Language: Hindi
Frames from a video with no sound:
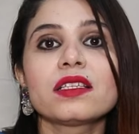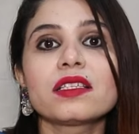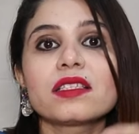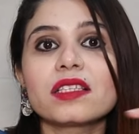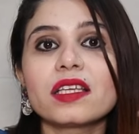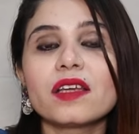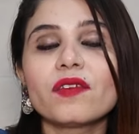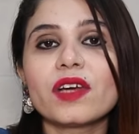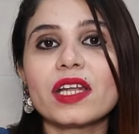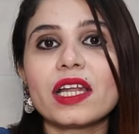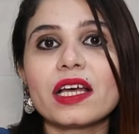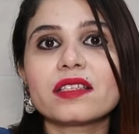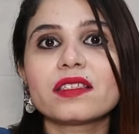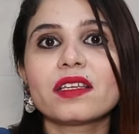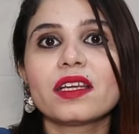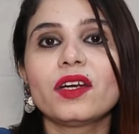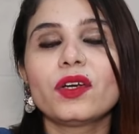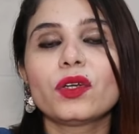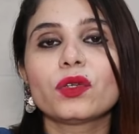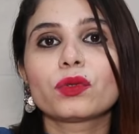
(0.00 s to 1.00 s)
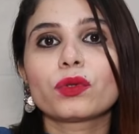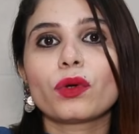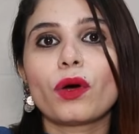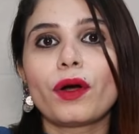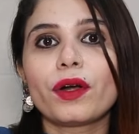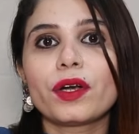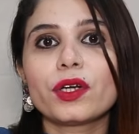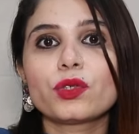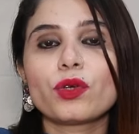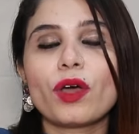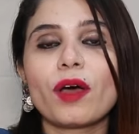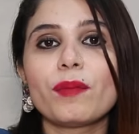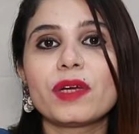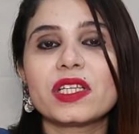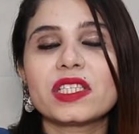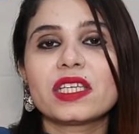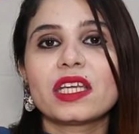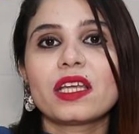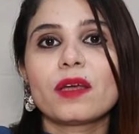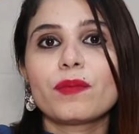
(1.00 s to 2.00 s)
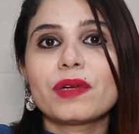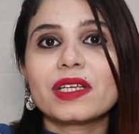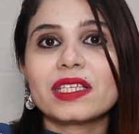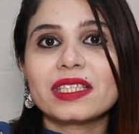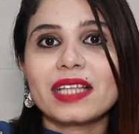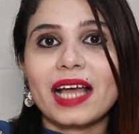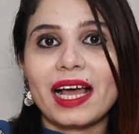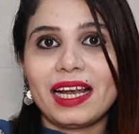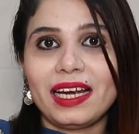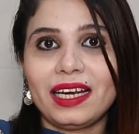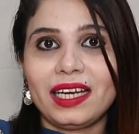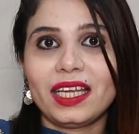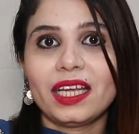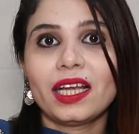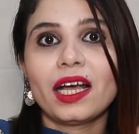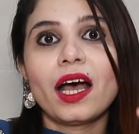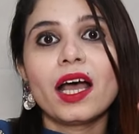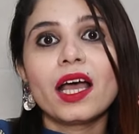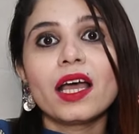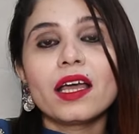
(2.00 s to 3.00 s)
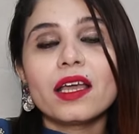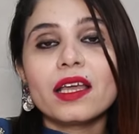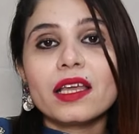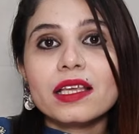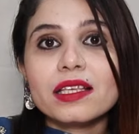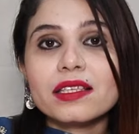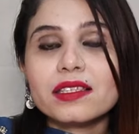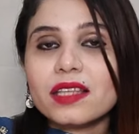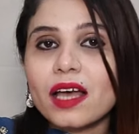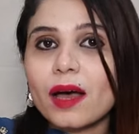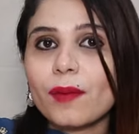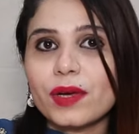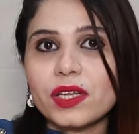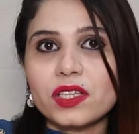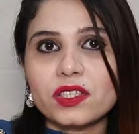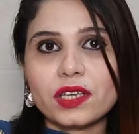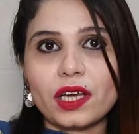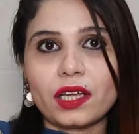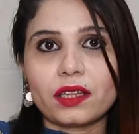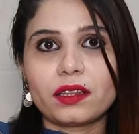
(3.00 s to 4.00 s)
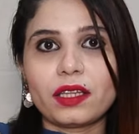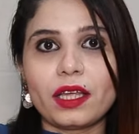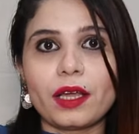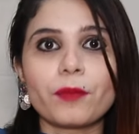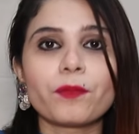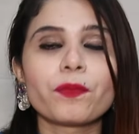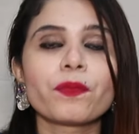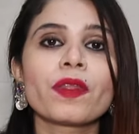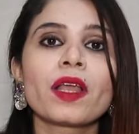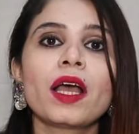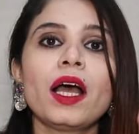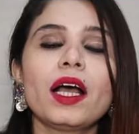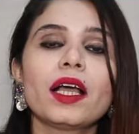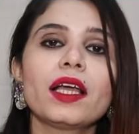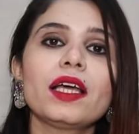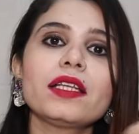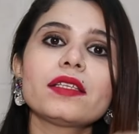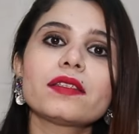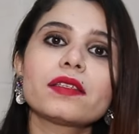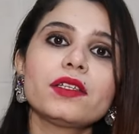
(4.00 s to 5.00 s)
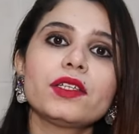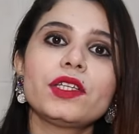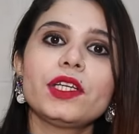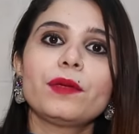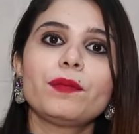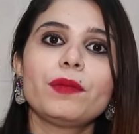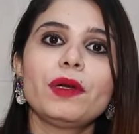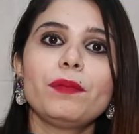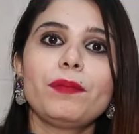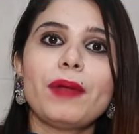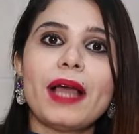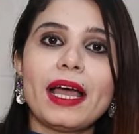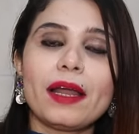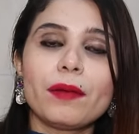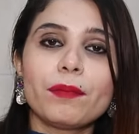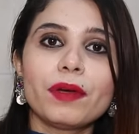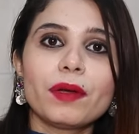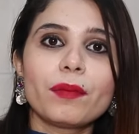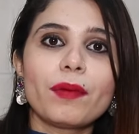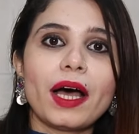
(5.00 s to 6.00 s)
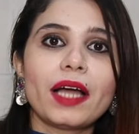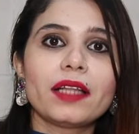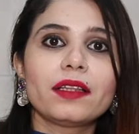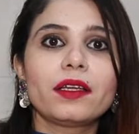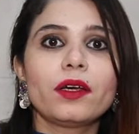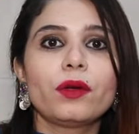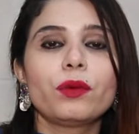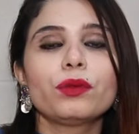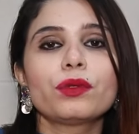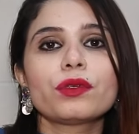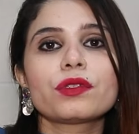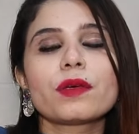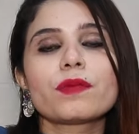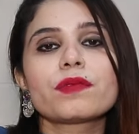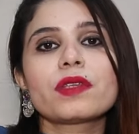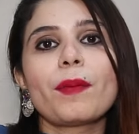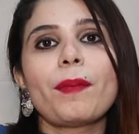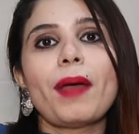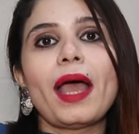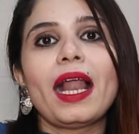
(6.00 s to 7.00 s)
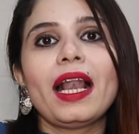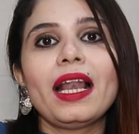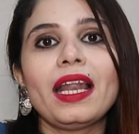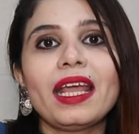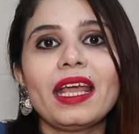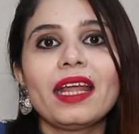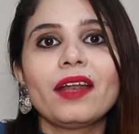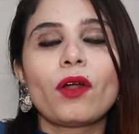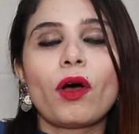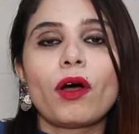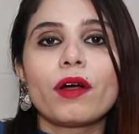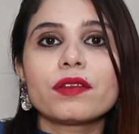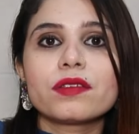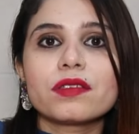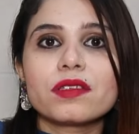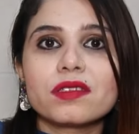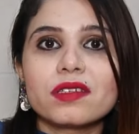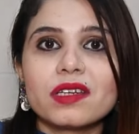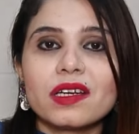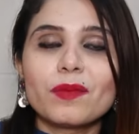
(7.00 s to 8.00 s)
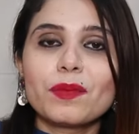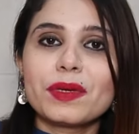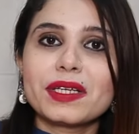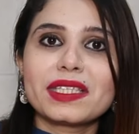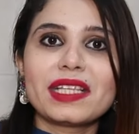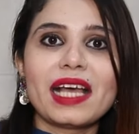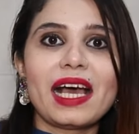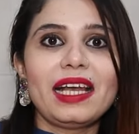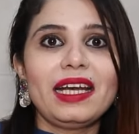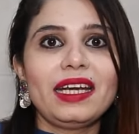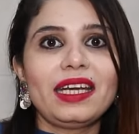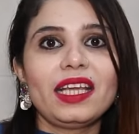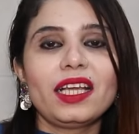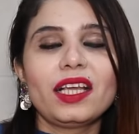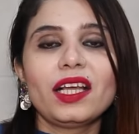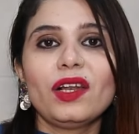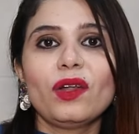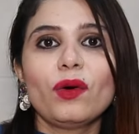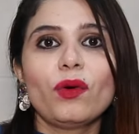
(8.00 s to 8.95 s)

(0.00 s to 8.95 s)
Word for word: जिसकी वजह से ये डिसऑर्डर जो है बच्चे की पर्सनैलिटी का हिस्सा बन जाते हैं अगर इसके ट्रीटमेंट प्लान पर बात करूं तो सबसे पहले नॉर्सिस्टिक पर्सनालिटी के